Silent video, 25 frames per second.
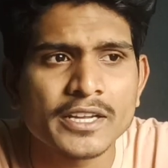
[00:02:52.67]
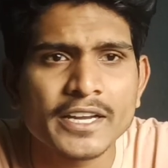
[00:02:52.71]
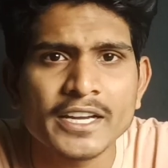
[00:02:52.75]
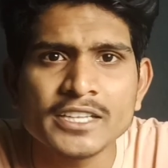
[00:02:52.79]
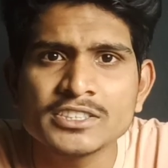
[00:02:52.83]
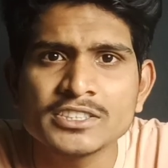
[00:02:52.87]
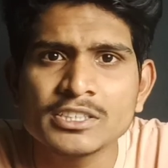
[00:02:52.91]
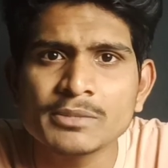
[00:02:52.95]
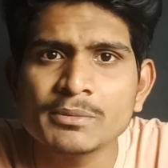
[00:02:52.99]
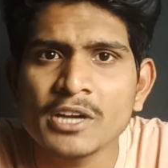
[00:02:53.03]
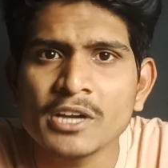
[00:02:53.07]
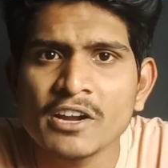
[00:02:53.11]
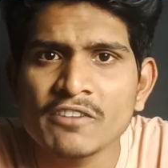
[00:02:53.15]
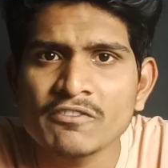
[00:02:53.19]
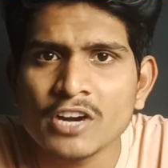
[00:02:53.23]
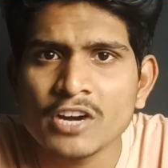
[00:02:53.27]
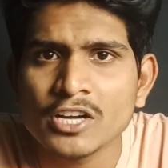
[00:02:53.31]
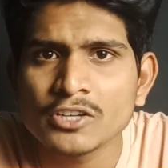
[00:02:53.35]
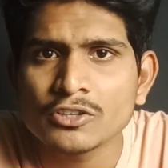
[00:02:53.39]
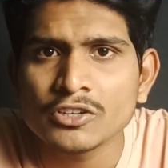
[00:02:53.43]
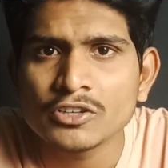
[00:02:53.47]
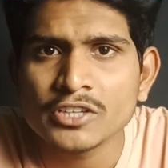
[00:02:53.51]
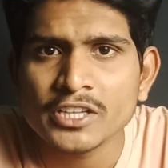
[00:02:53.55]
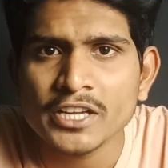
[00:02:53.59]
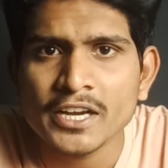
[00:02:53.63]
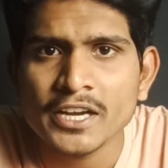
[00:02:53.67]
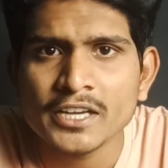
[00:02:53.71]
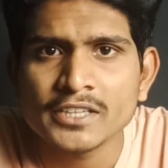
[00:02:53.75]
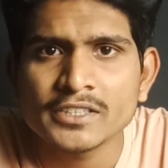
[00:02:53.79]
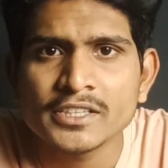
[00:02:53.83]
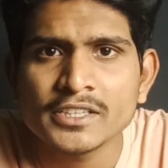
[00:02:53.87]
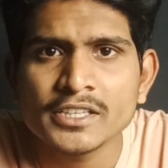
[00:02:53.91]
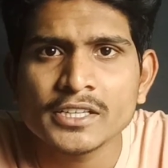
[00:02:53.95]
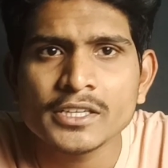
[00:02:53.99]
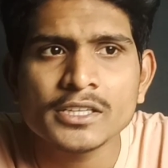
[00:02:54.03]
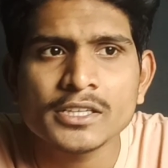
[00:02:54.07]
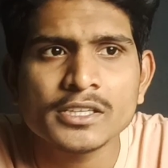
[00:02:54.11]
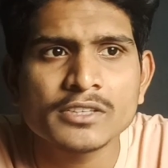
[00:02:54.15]
ఎయిట్ జీబీ ర్యామ్ వన్ ట్వంటీ
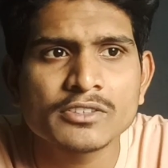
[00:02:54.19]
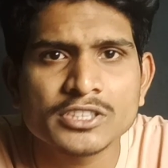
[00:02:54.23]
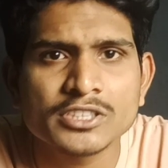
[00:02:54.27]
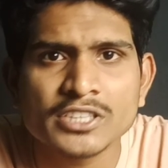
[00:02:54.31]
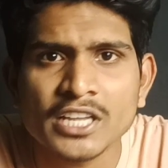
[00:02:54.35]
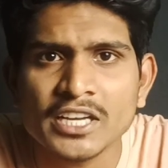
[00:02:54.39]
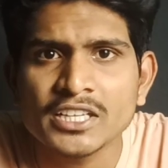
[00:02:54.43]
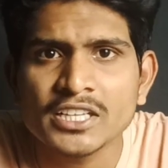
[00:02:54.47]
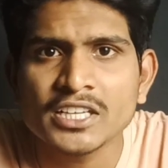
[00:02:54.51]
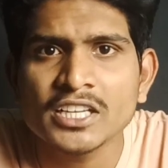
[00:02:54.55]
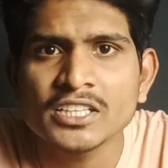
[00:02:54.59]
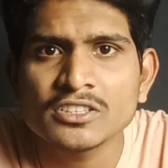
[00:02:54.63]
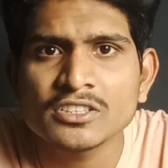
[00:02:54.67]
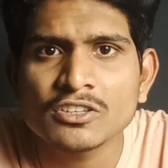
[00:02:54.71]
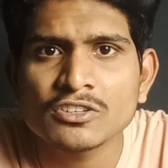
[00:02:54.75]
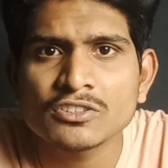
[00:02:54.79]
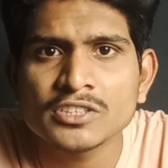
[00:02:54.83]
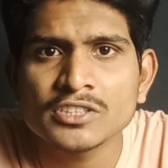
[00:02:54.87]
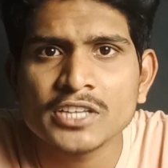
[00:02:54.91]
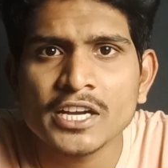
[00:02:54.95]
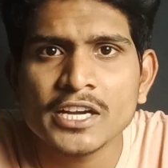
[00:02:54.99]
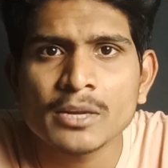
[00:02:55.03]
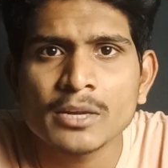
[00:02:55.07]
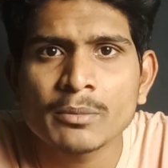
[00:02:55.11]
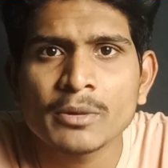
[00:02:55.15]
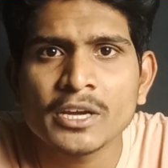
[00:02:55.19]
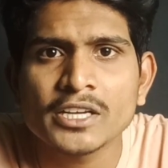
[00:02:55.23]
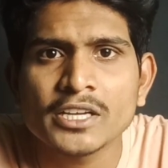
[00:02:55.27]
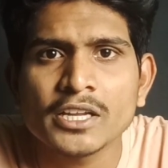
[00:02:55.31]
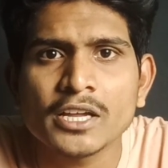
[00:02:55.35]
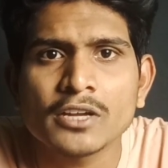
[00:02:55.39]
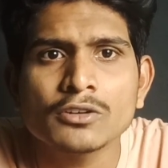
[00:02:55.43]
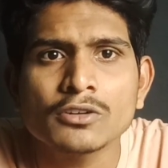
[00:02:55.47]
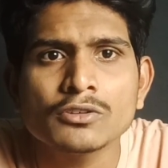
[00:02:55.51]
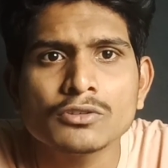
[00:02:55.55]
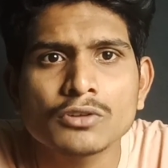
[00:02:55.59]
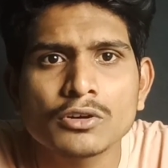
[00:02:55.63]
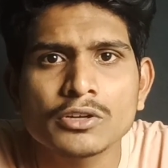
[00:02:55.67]
ఎయిట్ది థర్టీ థౌసండ్ అయితే
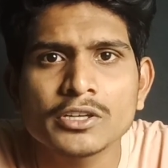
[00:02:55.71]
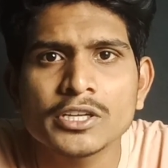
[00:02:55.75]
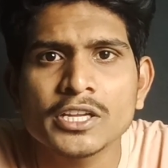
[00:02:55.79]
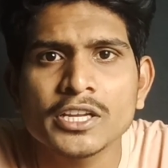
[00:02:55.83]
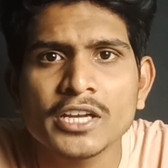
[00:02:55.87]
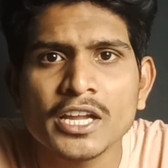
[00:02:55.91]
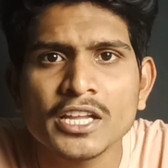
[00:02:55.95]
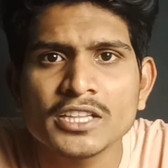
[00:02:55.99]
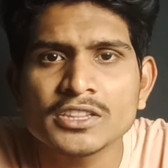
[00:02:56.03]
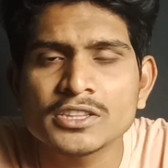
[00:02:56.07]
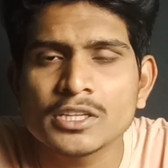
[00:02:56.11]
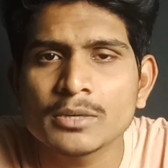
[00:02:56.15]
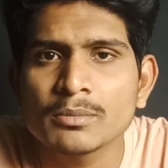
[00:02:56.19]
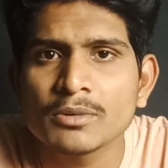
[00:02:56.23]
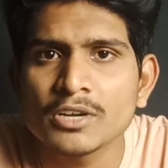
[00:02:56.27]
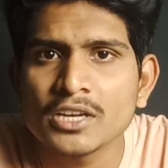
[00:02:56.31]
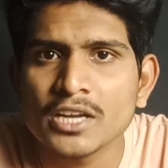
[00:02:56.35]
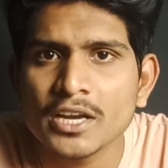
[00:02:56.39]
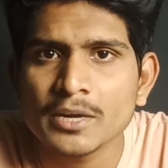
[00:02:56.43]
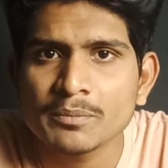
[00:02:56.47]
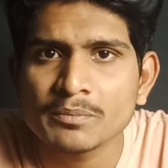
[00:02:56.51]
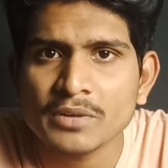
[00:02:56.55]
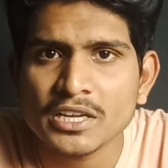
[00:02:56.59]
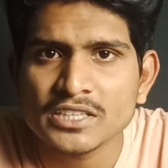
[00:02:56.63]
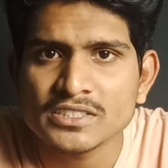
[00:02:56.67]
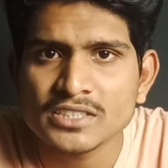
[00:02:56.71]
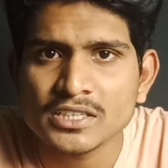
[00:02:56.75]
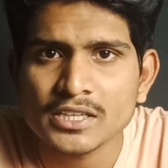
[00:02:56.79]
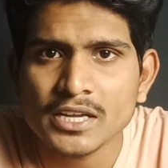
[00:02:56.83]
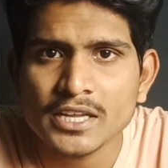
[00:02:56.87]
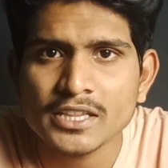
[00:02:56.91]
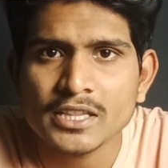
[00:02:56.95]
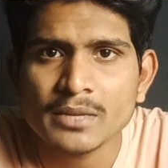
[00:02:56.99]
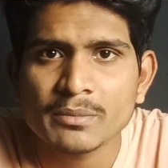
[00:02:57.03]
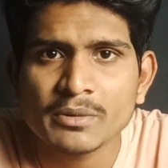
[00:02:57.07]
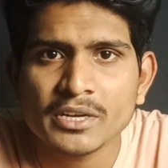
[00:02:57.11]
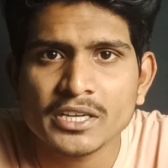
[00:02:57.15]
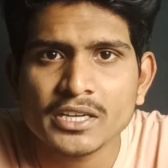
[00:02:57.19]
పెట్టారు ట్వంటీ నైన్ త్రిబుల్ నైన్ ప్రైజింగ్
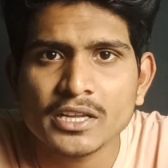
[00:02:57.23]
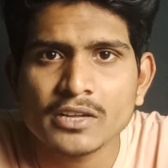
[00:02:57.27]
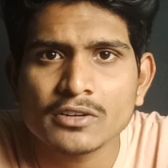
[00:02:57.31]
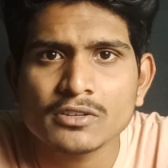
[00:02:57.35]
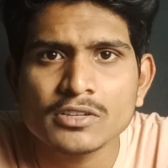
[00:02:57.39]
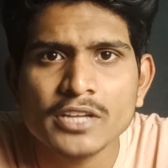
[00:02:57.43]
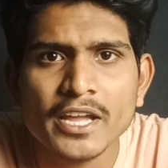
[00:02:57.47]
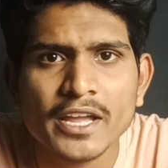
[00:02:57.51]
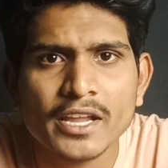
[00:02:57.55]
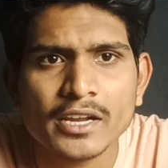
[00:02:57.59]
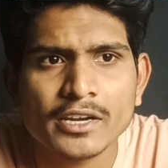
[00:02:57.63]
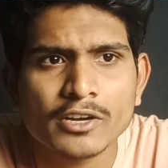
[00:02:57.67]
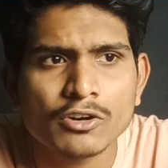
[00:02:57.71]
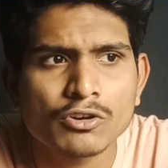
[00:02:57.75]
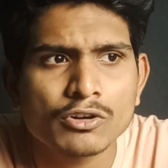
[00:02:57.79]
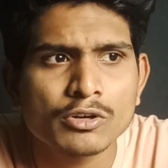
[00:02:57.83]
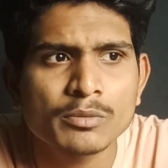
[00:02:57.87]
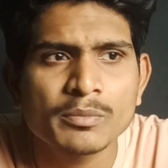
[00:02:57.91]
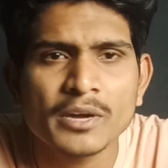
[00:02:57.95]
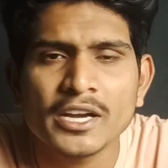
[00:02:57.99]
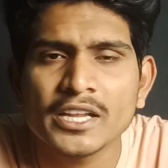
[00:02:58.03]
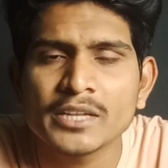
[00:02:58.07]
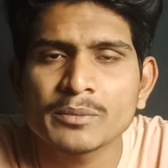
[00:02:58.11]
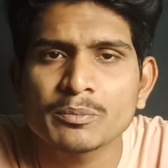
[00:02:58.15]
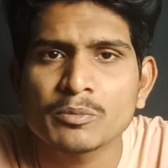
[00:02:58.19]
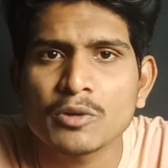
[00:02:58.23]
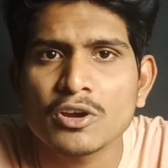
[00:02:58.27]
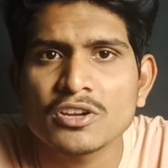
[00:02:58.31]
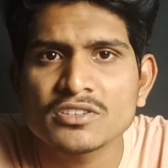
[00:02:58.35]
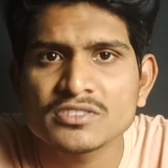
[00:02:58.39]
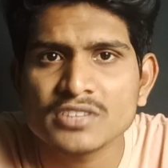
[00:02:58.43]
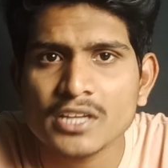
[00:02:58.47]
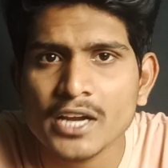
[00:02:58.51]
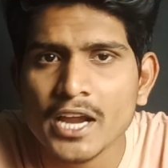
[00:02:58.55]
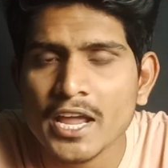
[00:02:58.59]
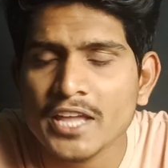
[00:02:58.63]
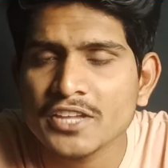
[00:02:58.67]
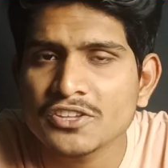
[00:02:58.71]
అయితే పెట్టారు అరౌండ్ మనకి
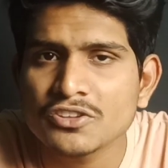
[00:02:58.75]
పోయినసారి